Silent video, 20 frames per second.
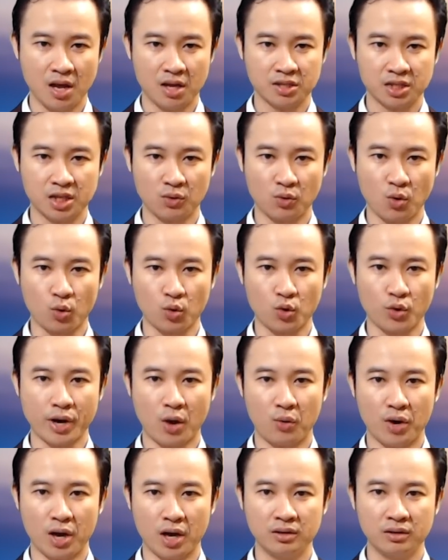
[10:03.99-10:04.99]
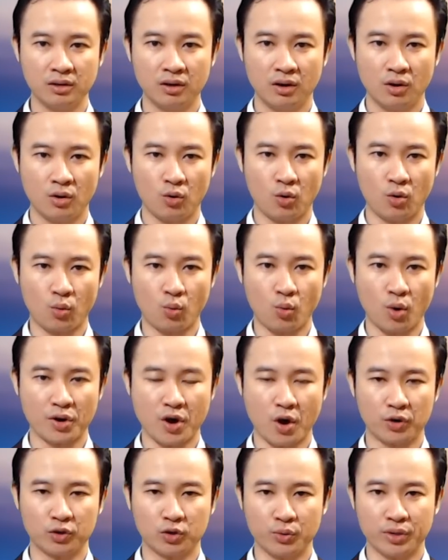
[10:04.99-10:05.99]
sau cuộc đối đầu lớn của quân
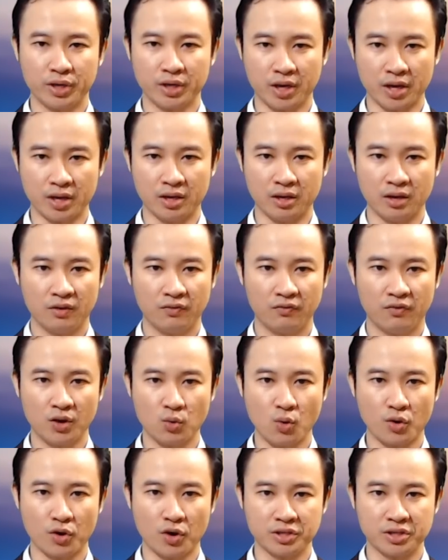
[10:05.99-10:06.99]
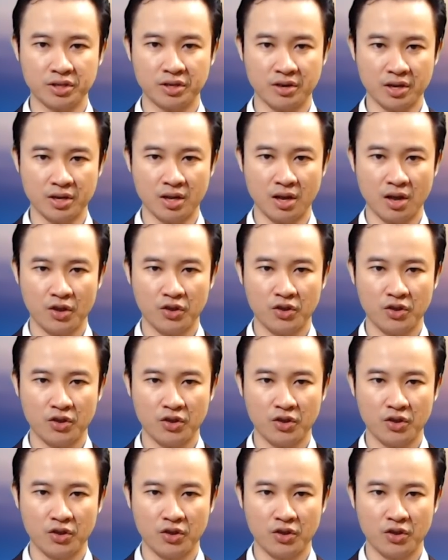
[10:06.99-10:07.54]
đội Thổ Nhĩ Kỳ với quân đội Syria